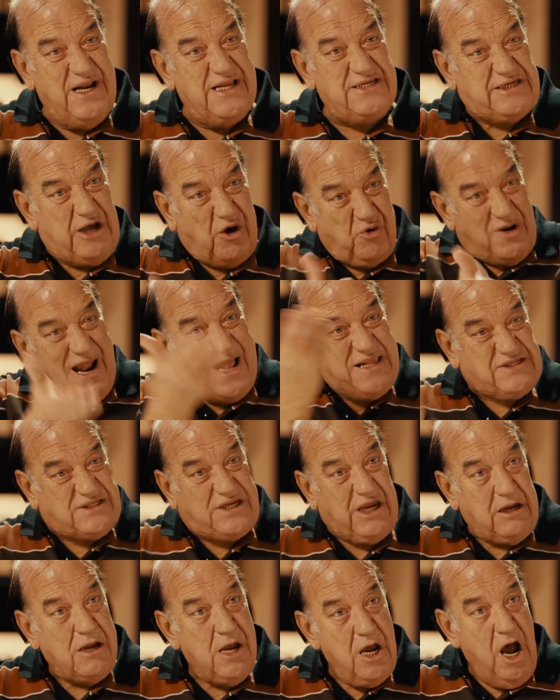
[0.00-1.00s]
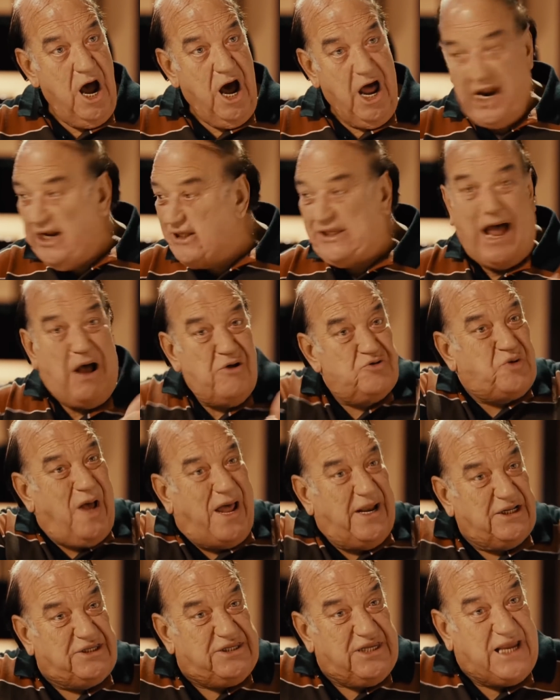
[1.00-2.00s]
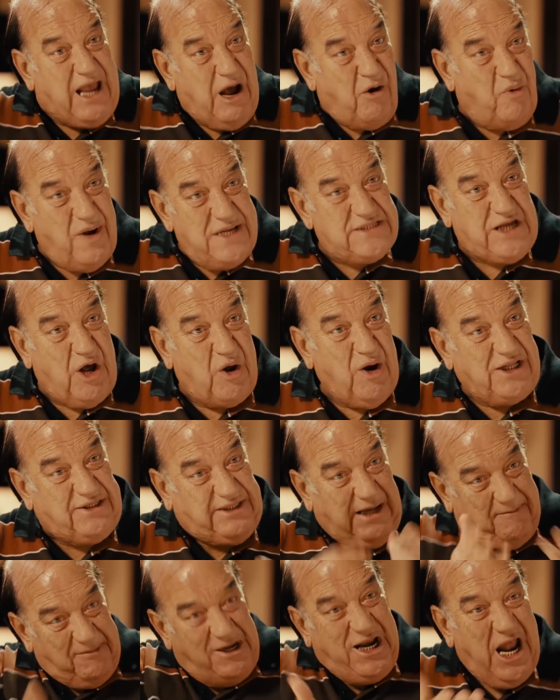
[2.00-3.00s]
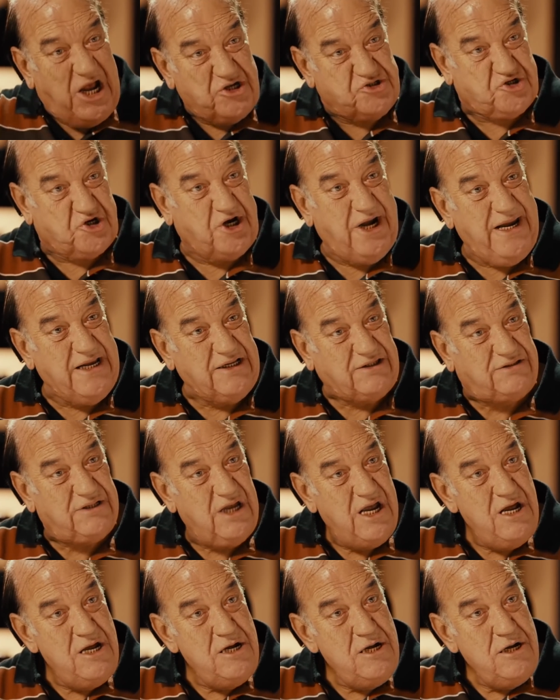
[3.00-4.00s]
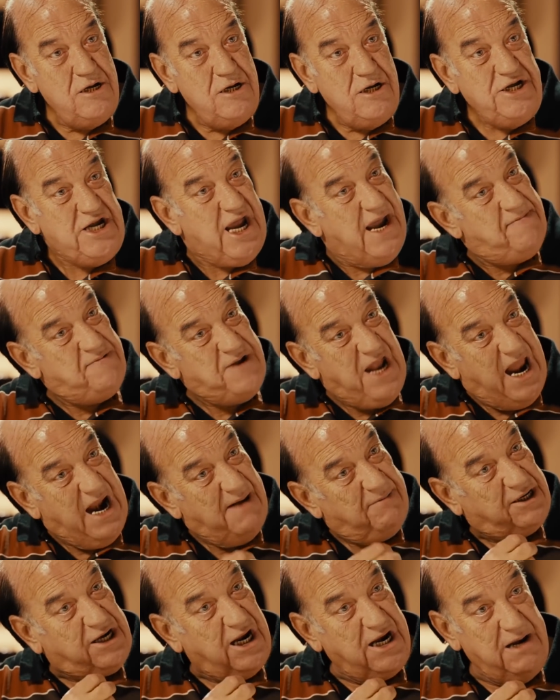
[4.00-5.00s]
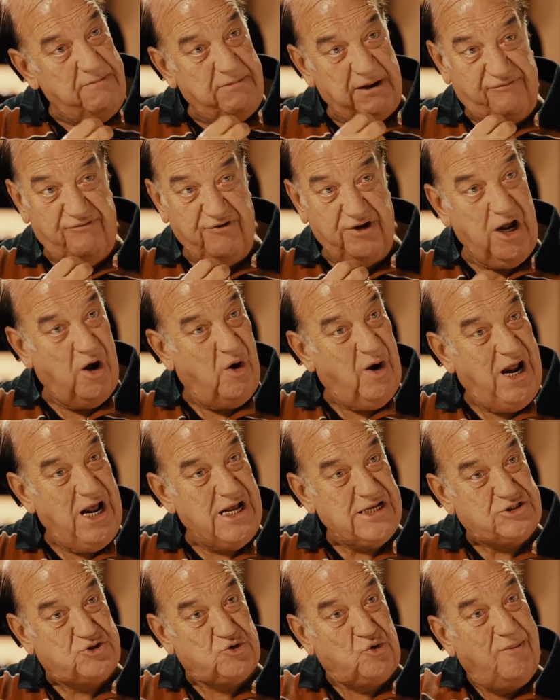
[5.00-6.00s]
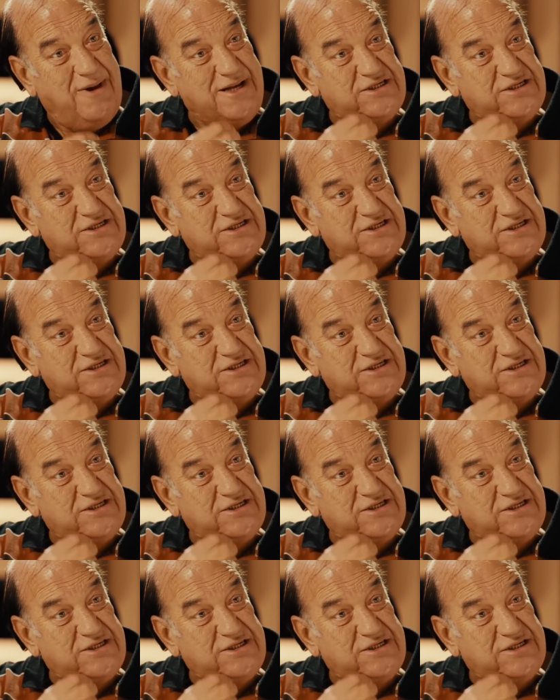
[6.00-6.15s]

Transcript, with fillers: وليسا ونانسي انت عاوز واحده تتجوزها ولا تعمل لها شريط يا ابني انا بكلمك في جواز